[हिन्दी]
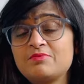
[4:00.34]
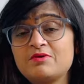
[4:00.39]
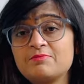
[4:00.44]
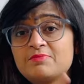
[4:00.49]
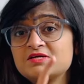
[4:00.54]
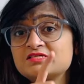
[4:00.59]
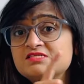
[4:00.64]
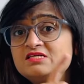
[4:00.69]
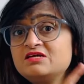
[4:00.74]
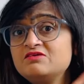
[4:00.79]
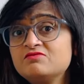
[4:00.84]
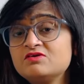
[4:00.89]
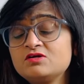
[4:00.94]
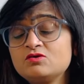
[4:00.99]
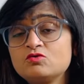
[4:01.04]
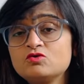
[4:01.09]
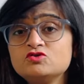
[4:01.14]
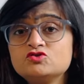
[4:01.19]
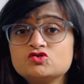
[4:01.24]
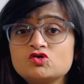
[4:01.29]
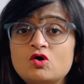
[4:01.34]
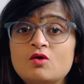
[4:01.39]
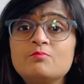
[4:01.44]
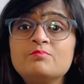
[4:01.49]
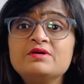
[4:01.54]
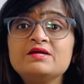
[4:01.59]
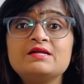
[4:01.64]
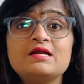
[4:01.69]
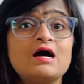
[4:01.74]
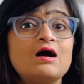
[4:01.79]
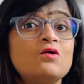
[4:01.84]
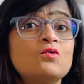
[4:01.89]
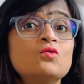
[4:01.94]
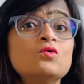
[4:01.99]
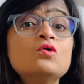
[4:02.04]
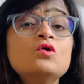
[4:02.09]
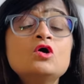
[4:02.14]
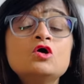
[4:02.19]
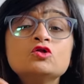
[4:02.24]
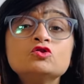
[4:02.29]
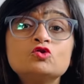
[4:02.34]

आपके पास इवन कोई जॉब भी ना हो